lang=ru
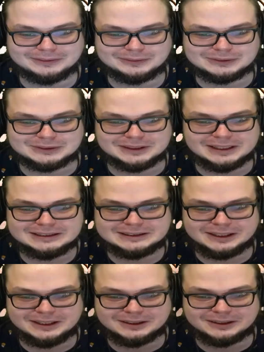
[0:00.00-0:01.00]
То есть есть
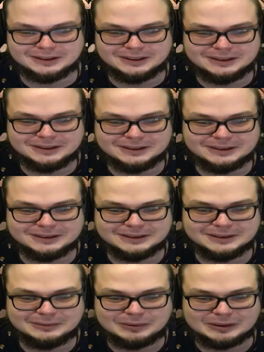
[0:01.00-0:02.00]
реально
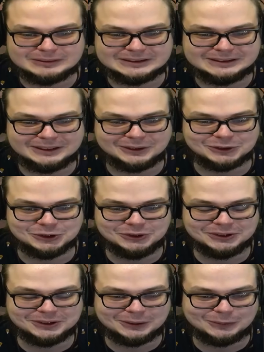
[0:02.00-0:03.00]
прям
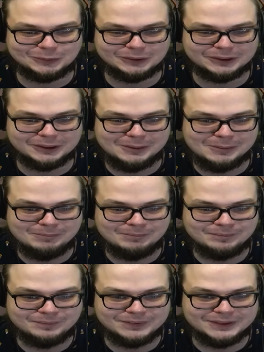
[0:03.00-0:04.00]
старожилы, которые
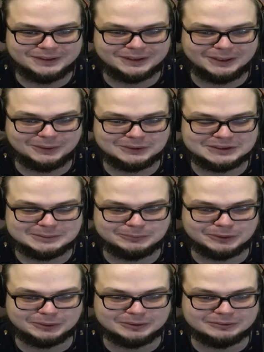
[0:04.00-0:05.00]
играют до сих
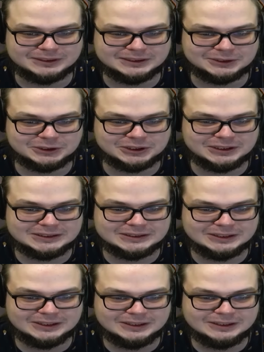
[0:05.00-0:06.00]
пор именно в 1.6.
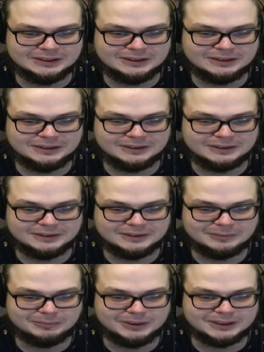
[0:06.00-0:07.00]

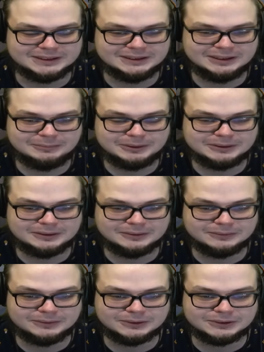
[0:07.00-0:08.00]
Бля, где ты опять
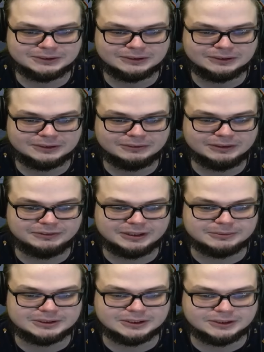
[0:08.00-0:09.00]
находишься? Хватит в
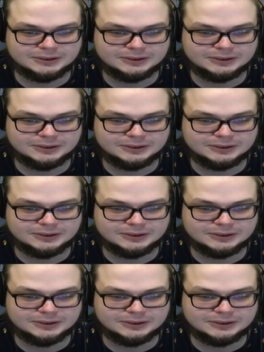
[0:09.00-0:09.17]
яме сидеть.